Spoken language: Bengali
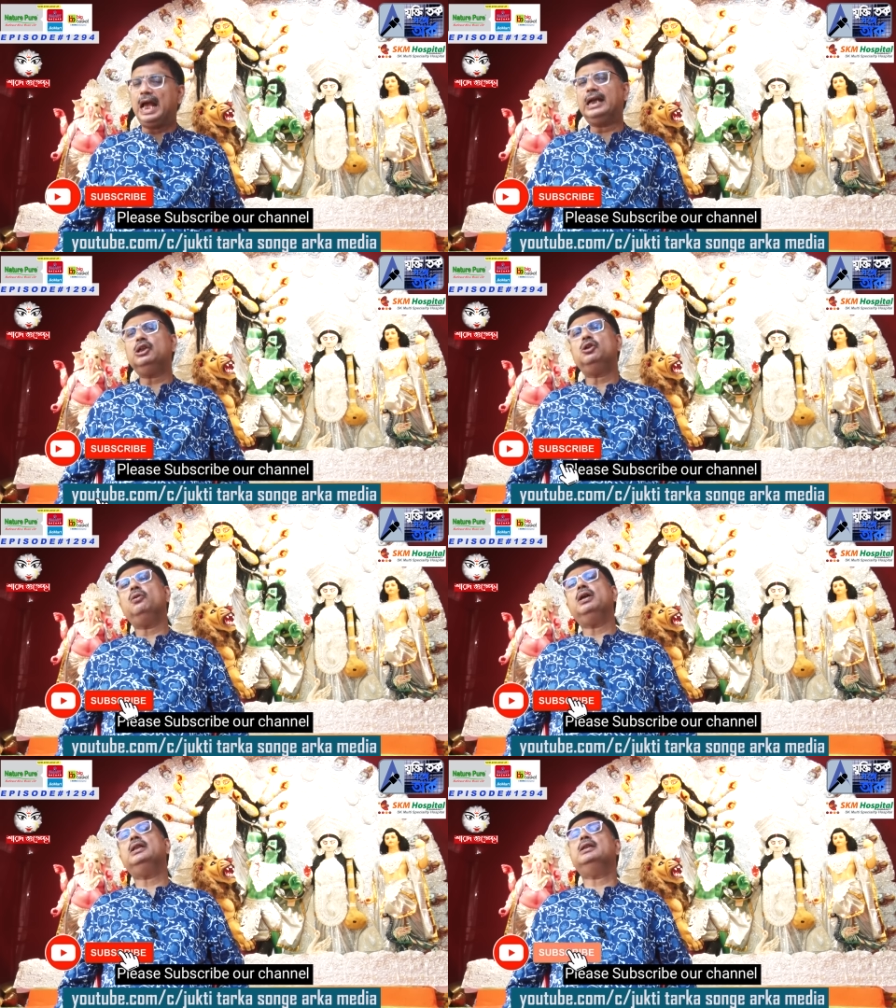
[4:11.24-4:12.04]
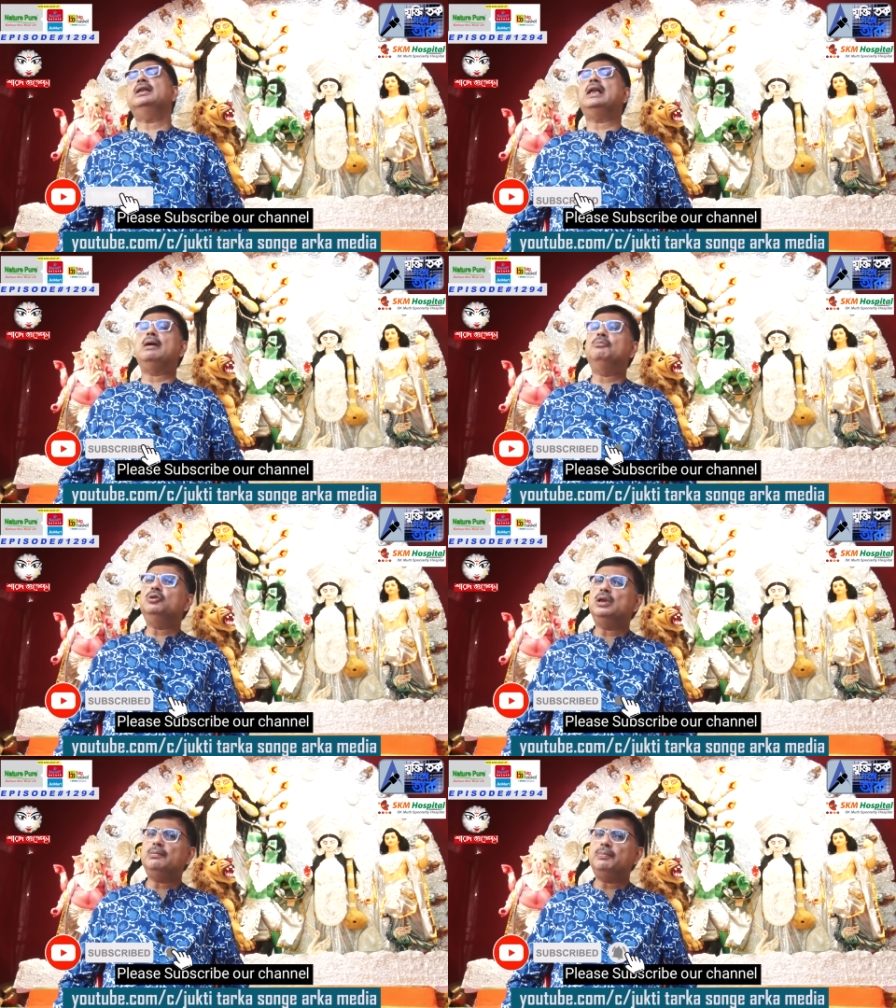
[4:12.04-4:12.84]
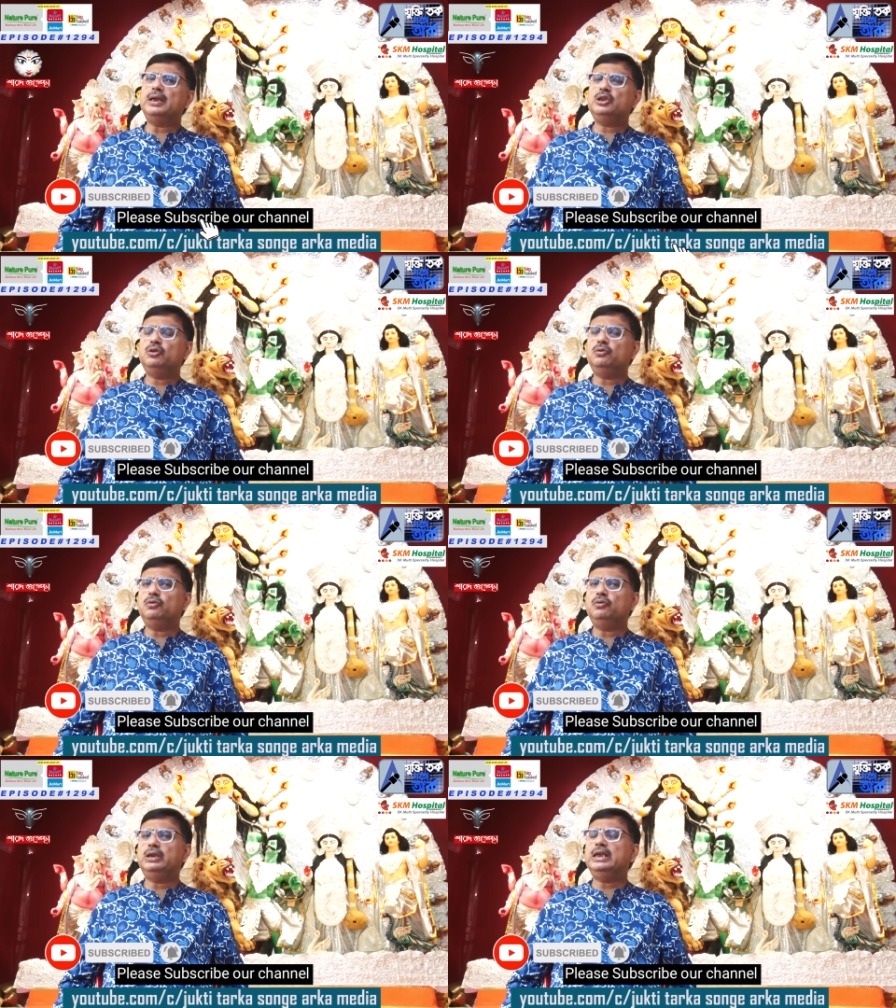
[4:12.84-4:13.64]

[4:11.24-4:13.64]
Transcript: একই সঙ্গে তিনি ডায়মন্ড হারবারের জন্য